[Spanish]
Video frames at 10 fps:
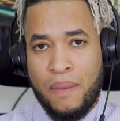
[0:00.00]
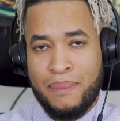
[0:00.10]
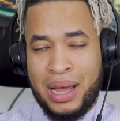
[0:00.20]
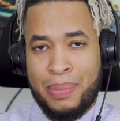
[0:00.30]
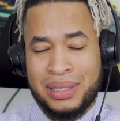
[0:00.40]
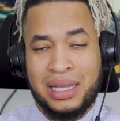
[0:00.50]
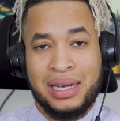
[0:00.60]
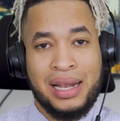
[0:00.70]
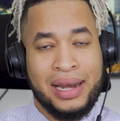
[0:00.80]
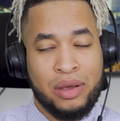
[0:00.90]
para pasar
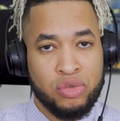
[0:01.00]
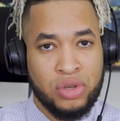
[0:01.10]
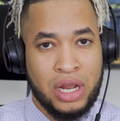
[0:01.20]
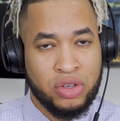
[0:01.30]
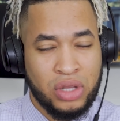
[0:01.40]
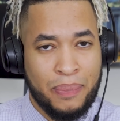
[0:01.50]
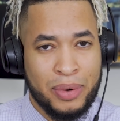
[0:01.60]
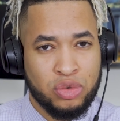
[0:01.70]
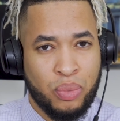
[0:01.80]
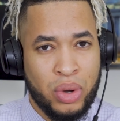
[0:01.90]
a la reconciliación del
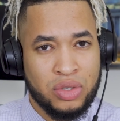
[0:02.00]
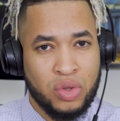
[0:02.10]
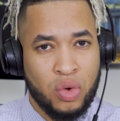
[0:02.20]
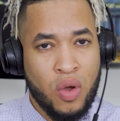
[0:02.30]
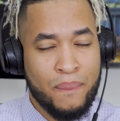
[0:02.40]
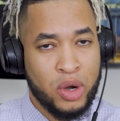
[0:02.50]
presupuesto,